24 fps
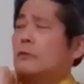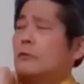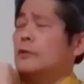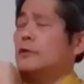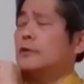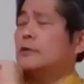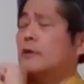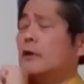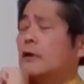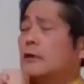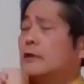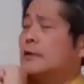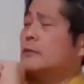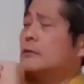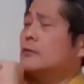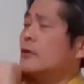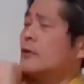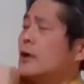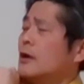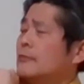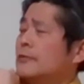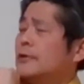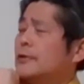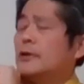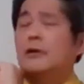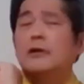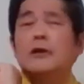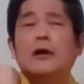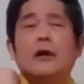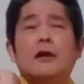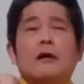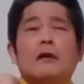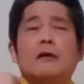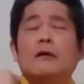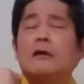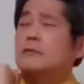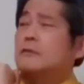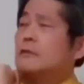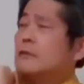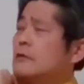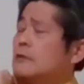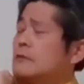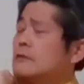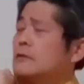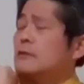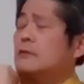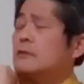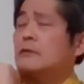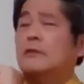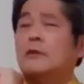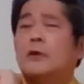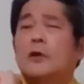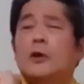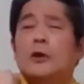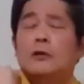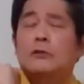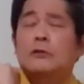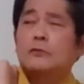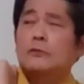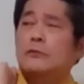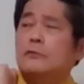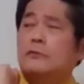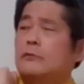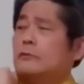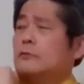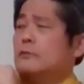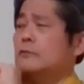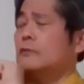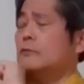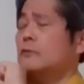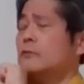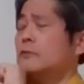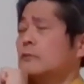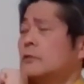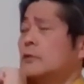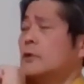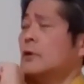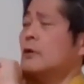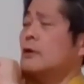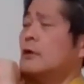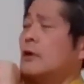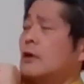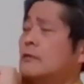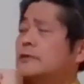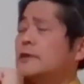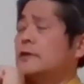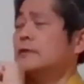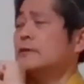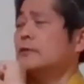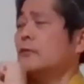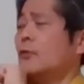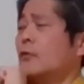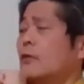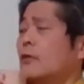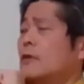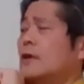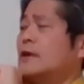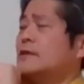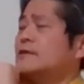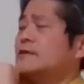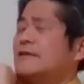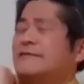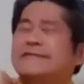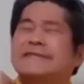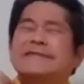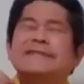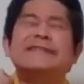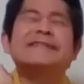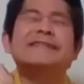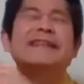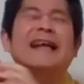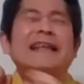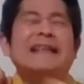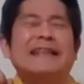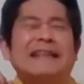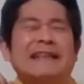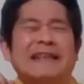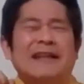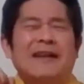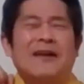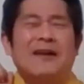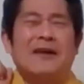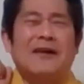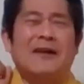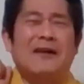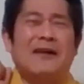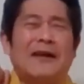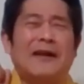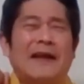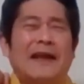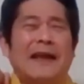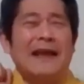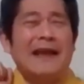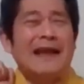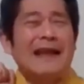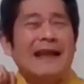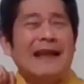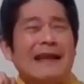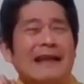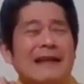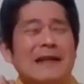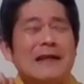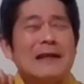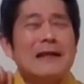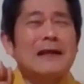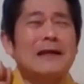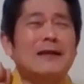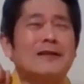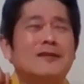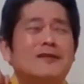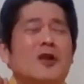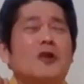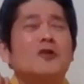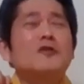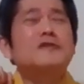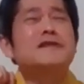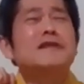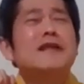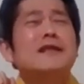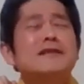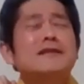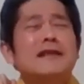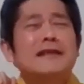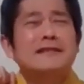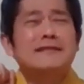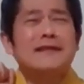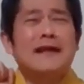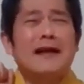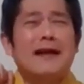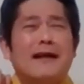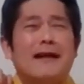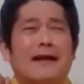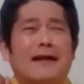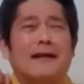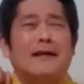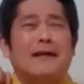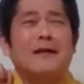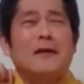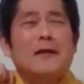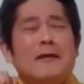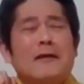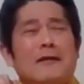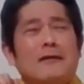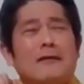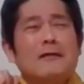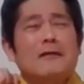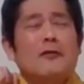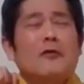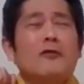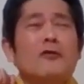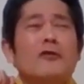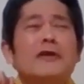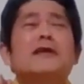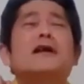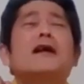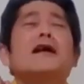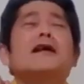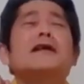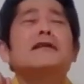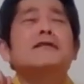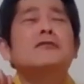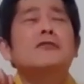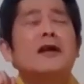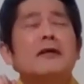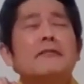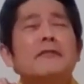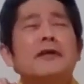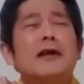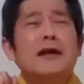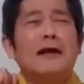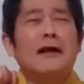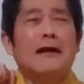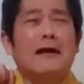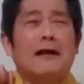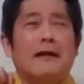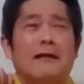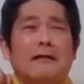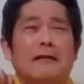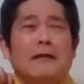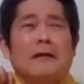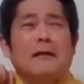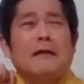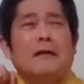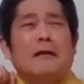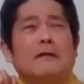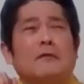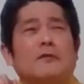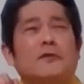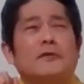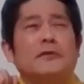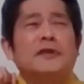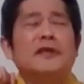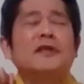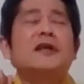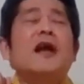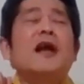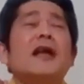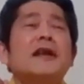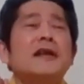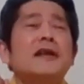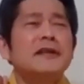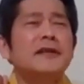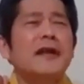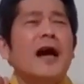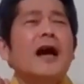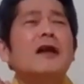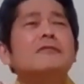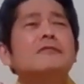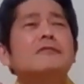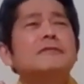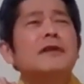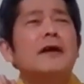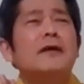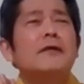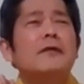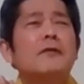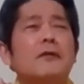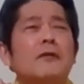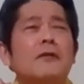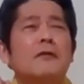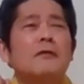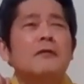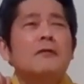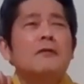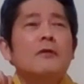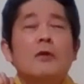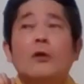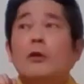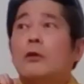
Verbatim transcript: 一回りの壁なんか買って帰ったら、会社に怒られちゃう。うるさいよ。ええそのうちだったらさ、この一回りの壁が二回りになるんだよ。